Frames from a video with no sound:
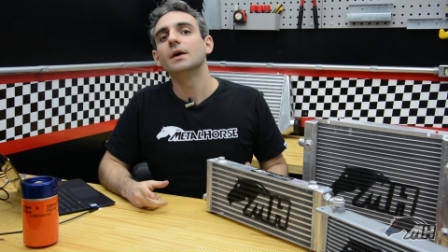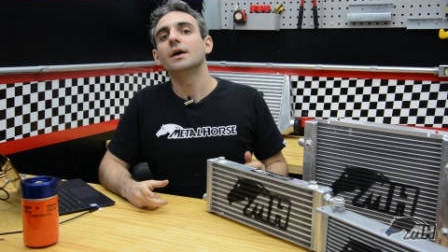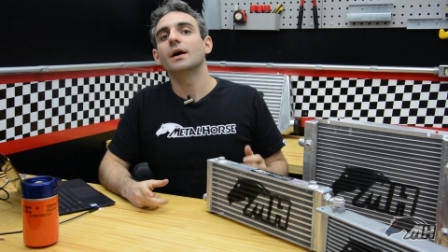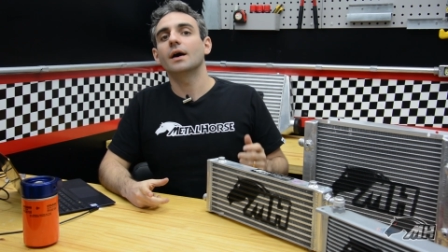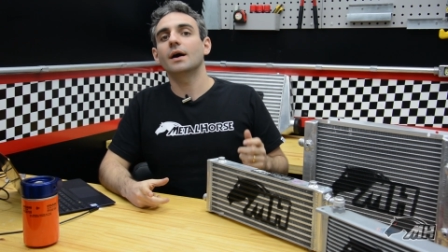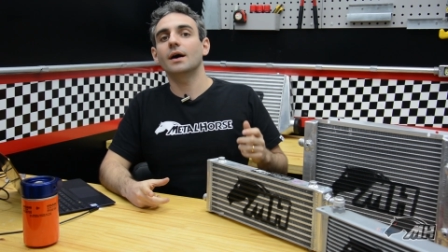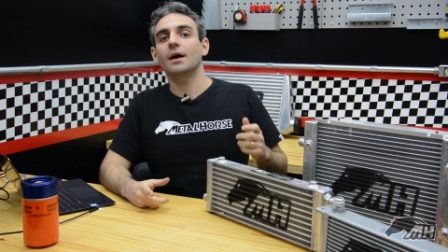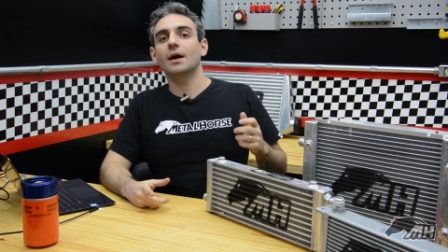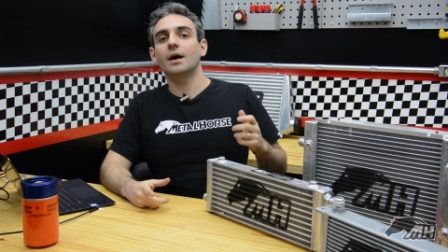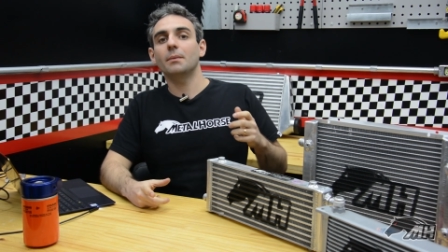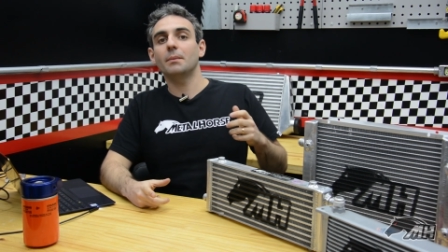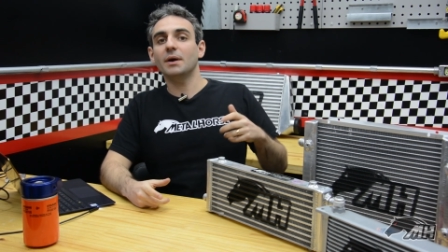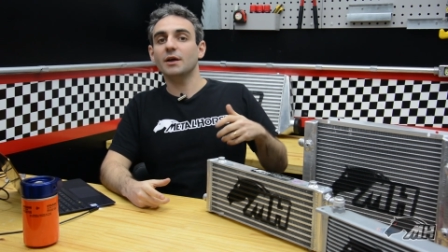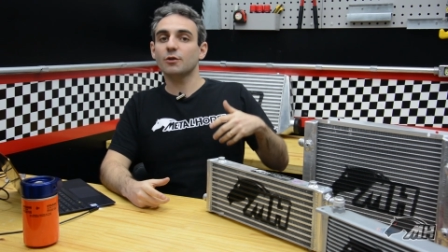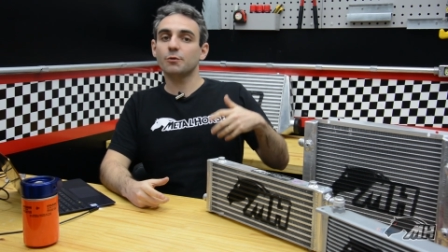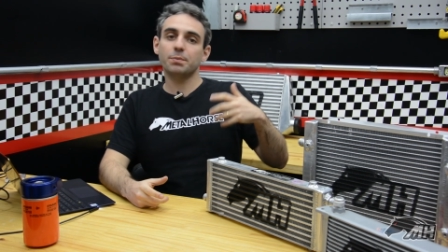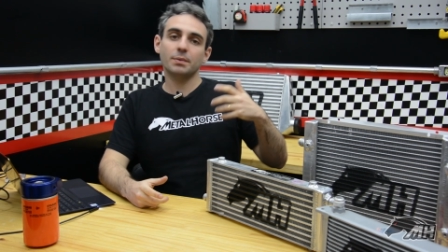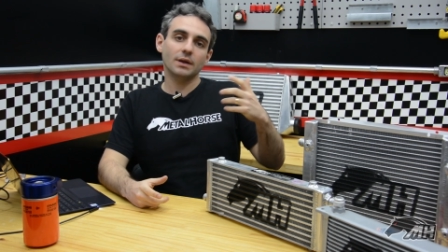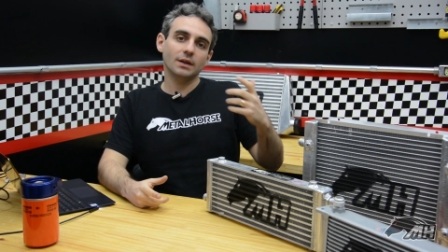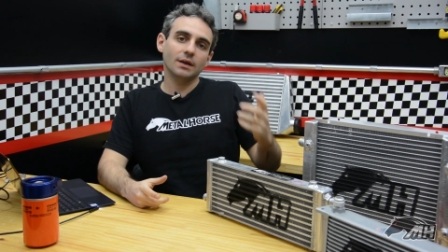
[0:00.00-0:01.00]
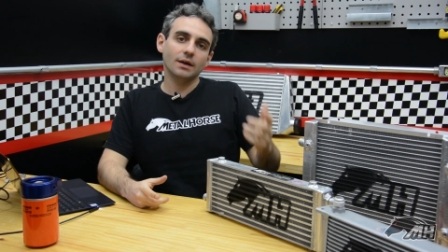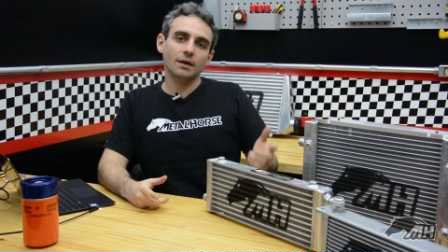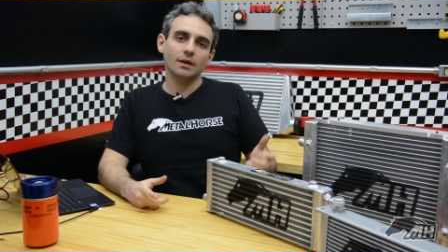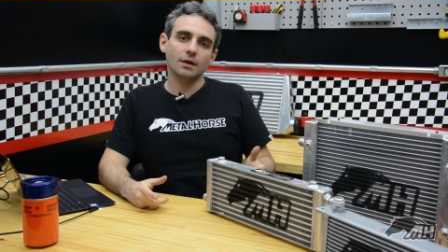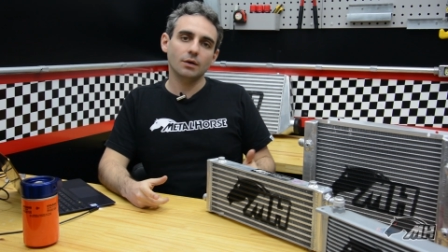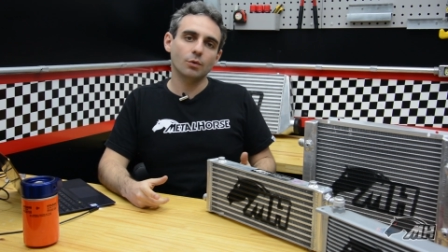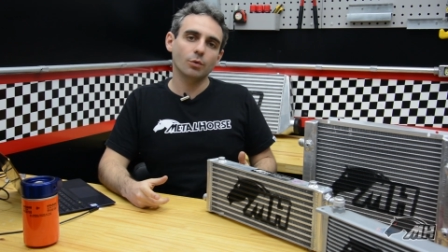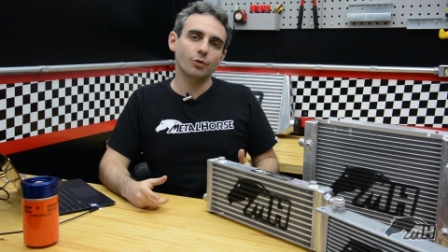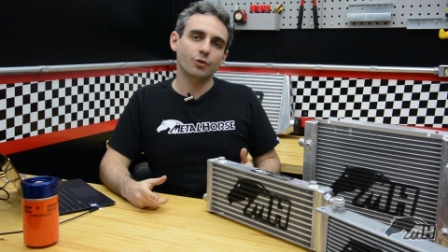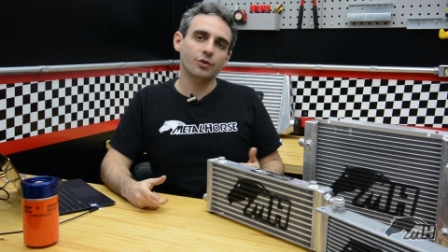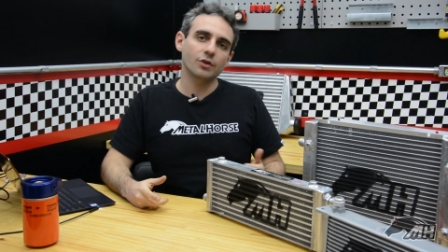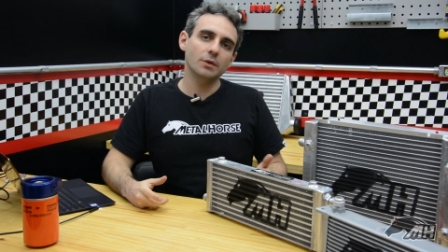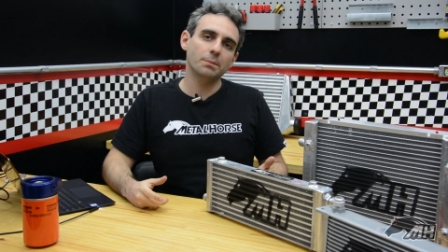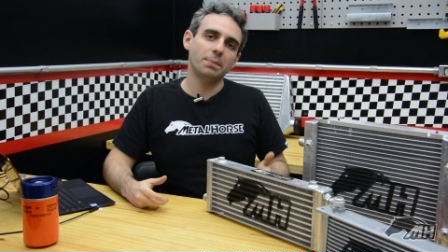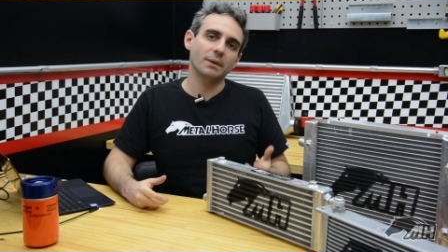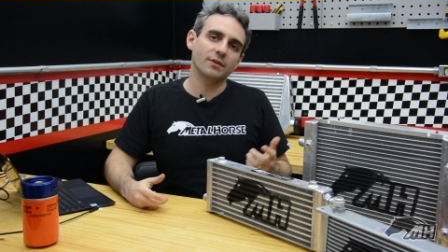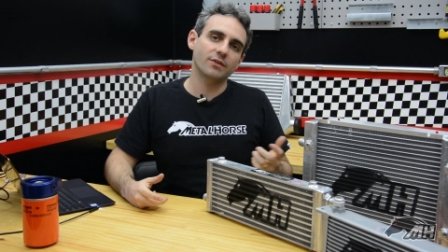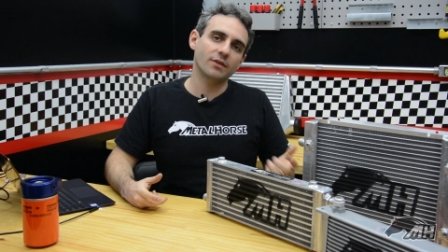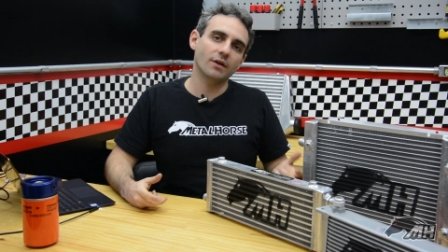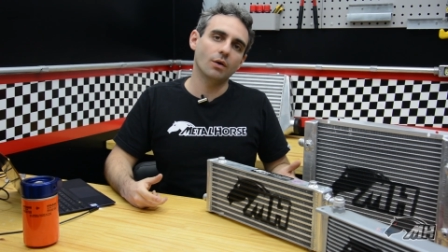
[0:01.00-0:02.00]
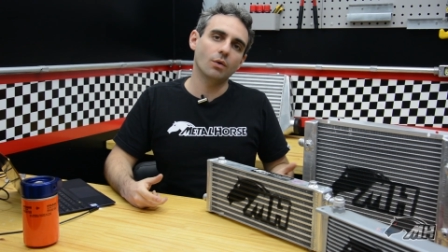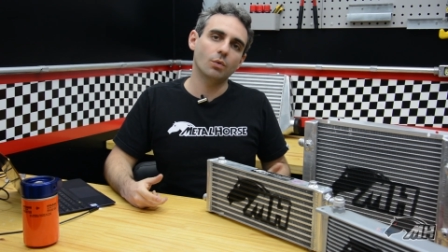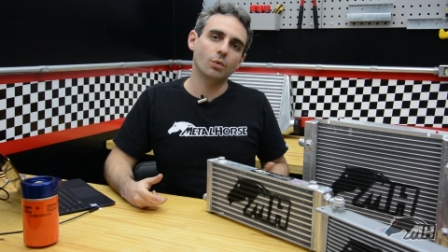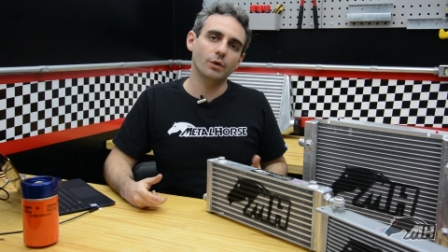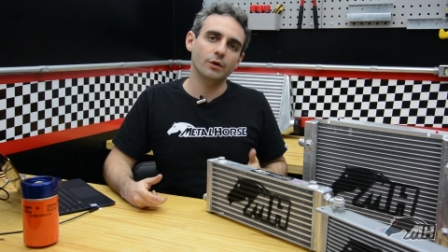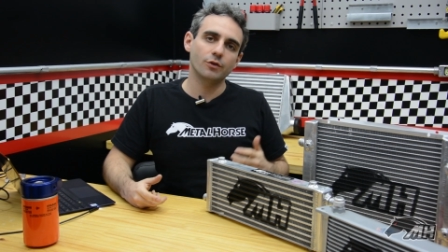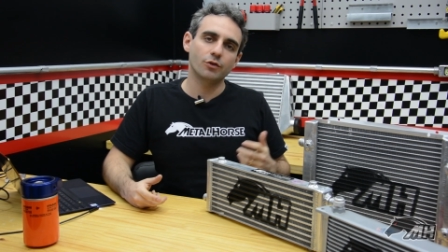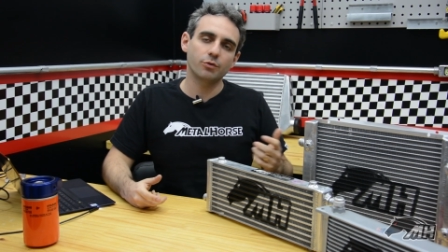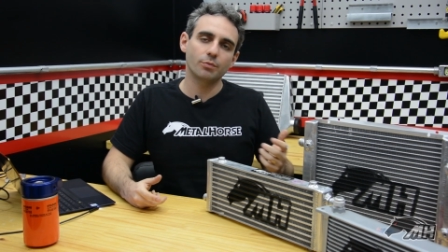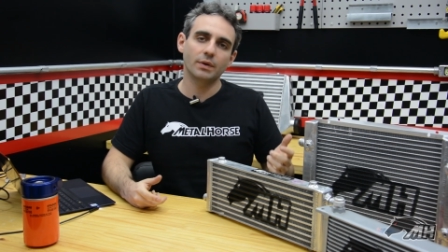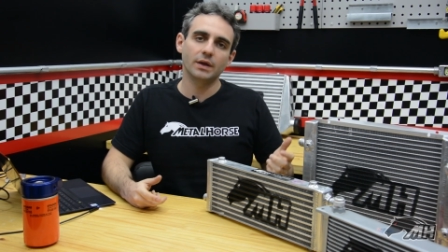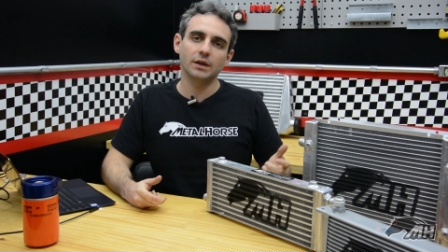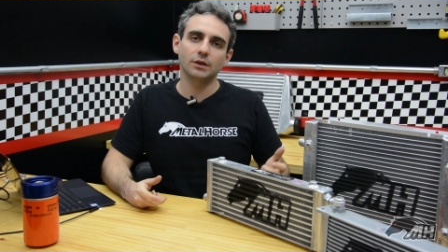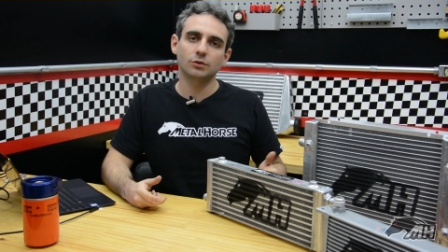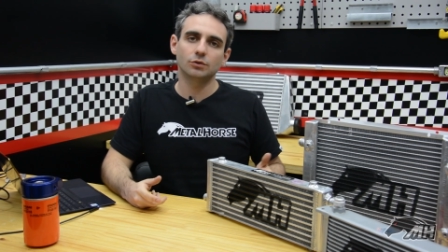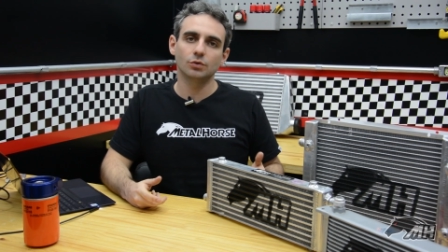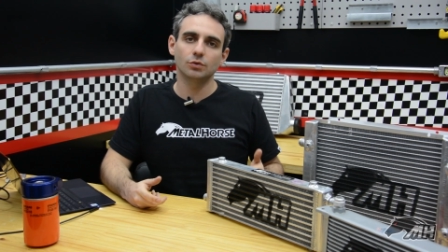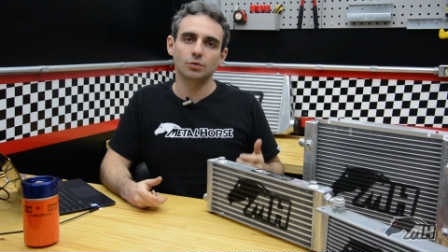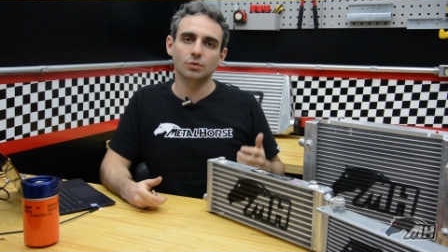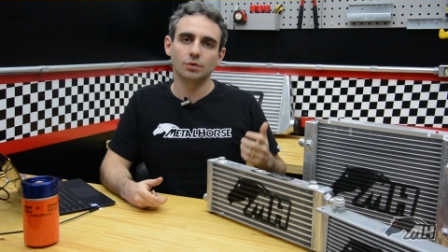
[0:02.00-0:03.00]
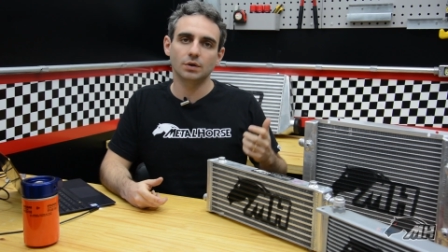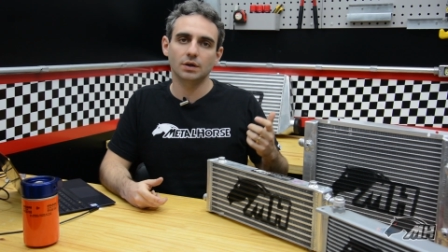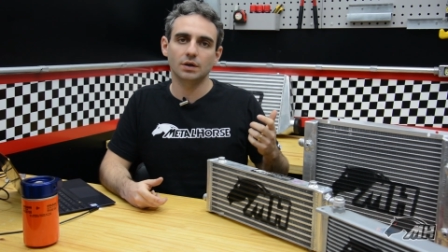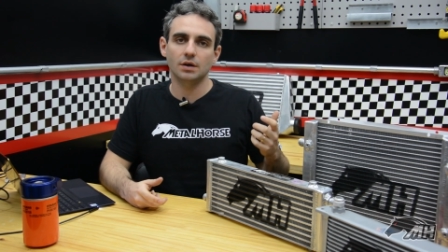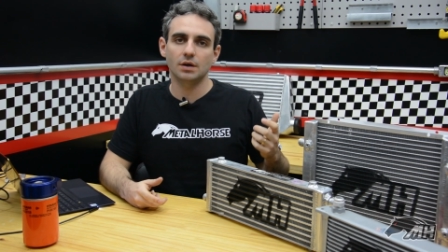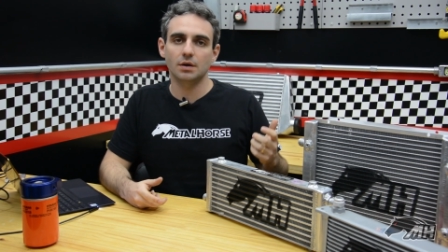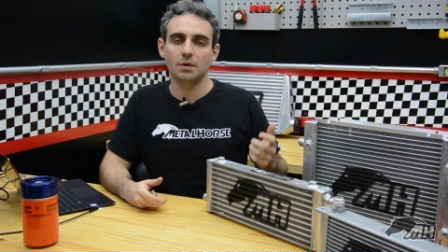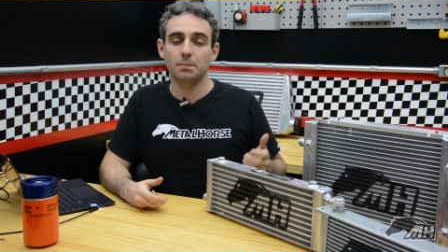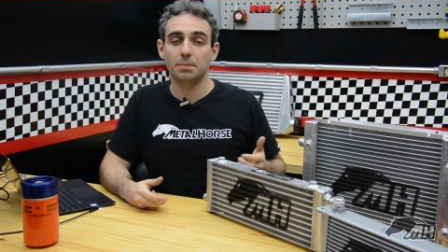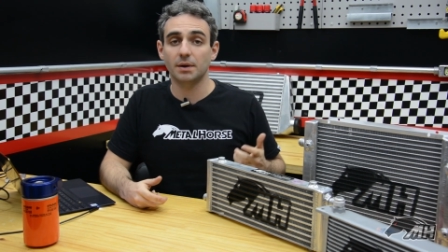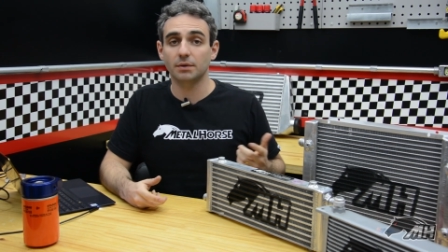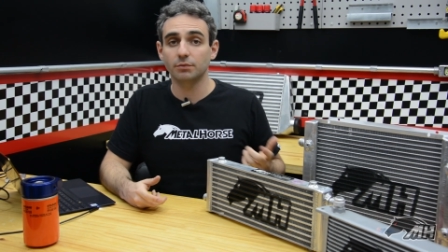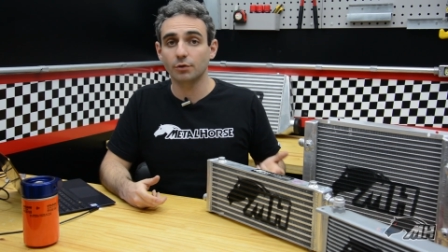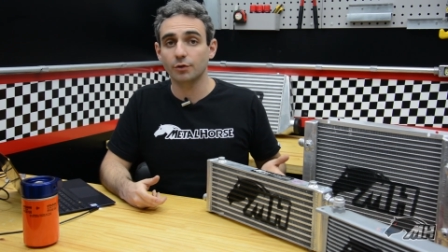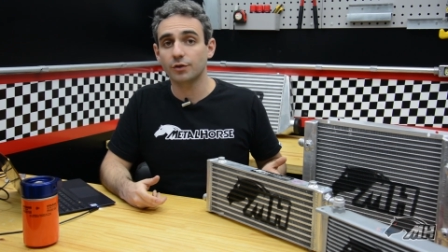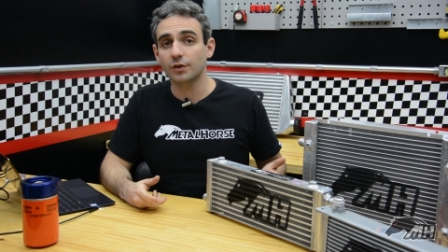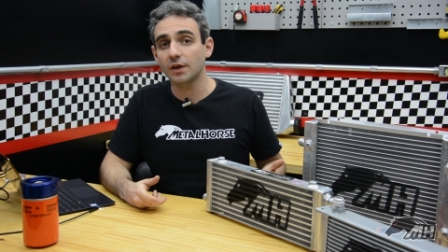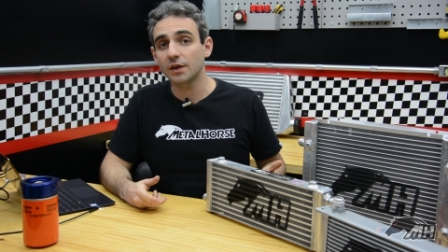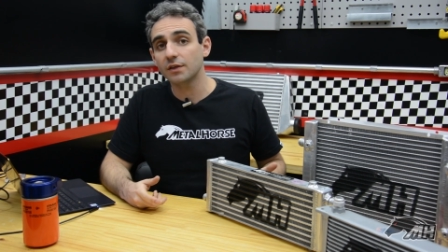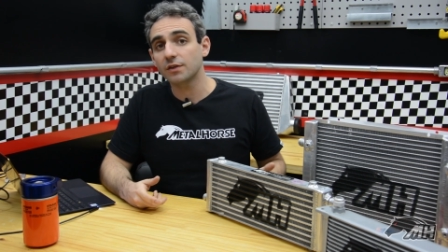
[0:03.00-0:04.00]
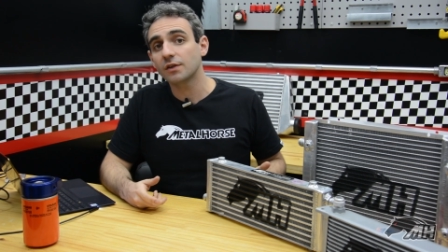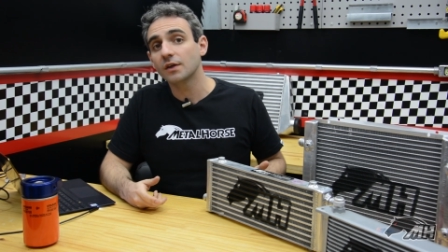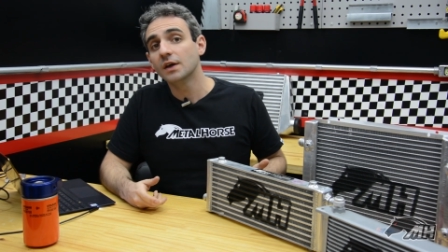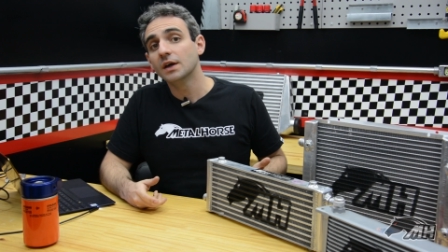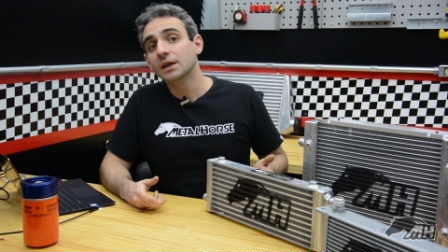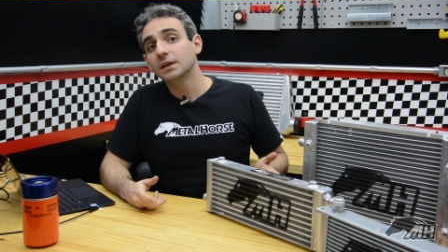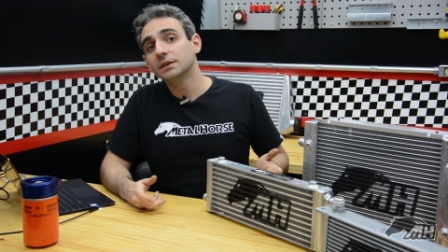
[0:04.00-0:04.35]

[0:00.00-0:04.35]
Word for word: Uh, mas para conseguir passar um conhecimento uh, ah, para vocês,